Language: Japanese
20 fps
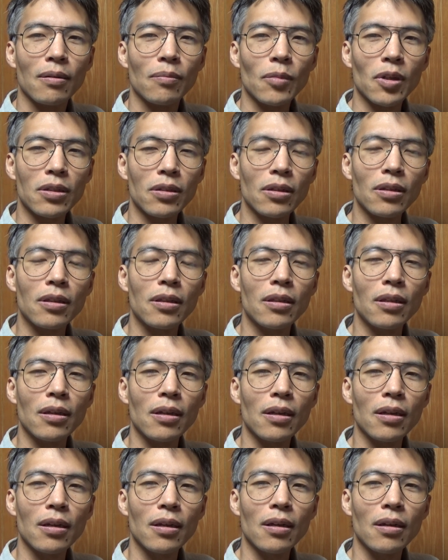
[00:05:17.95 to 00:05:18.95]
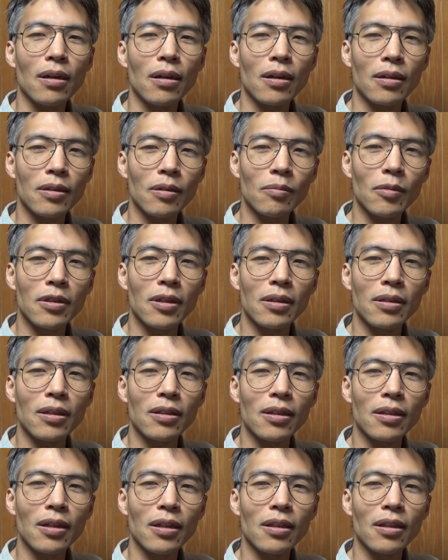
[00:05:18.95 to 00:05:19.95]
まあ知って初めて
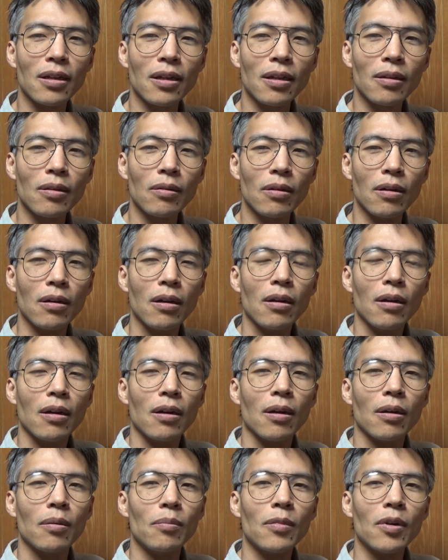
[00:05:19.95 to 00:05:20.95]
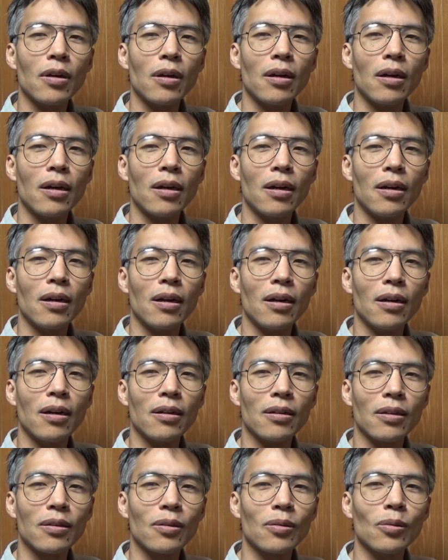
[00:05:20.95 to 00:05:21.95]
知ったんだけど
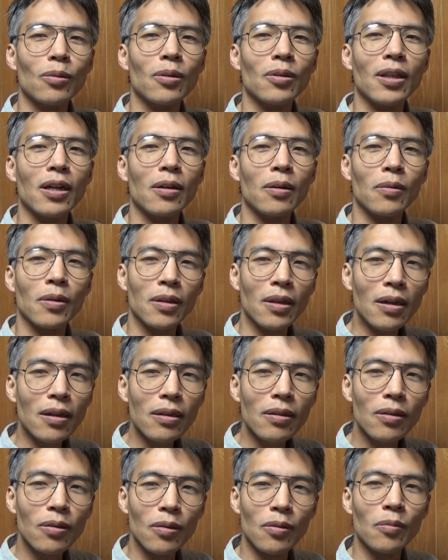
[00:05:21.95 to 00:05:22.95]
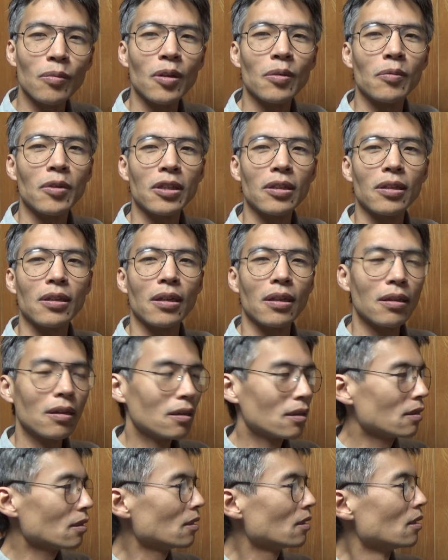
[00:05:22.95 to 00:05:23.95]
まあそうだろうなと思いました
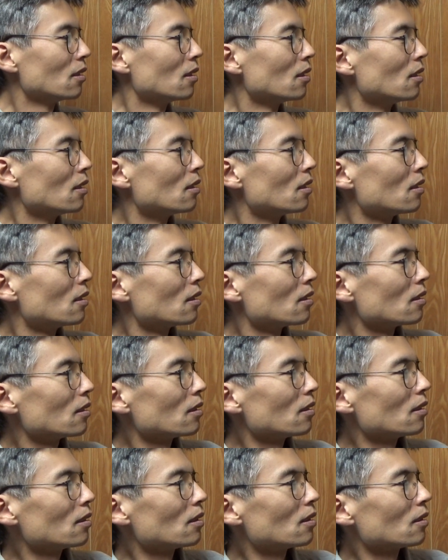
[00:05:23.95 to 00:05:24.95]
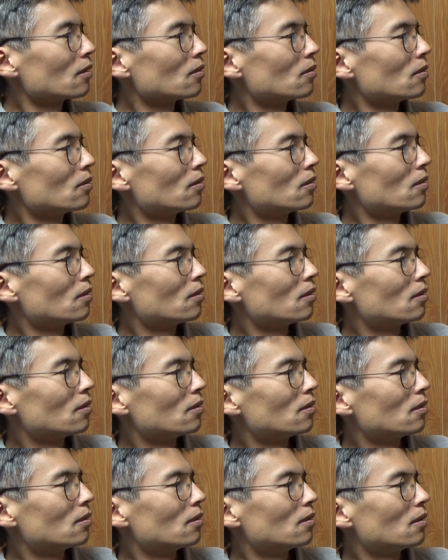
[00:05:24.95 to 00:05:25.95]
ね。であ
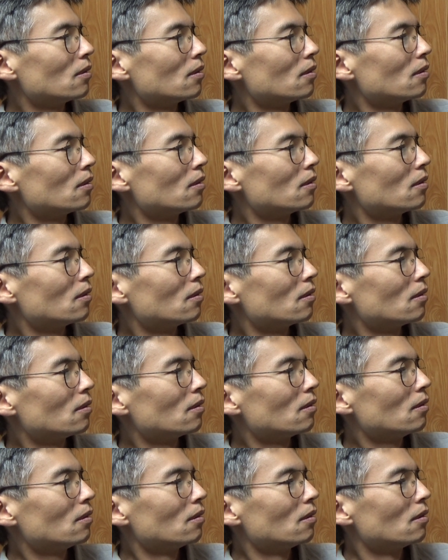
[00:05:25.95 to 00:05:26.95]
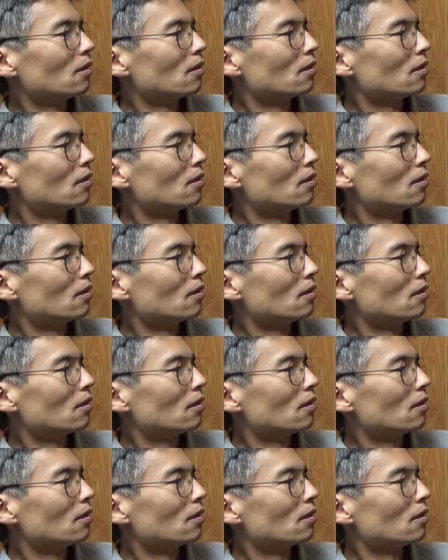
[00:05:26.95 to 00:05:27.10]
のー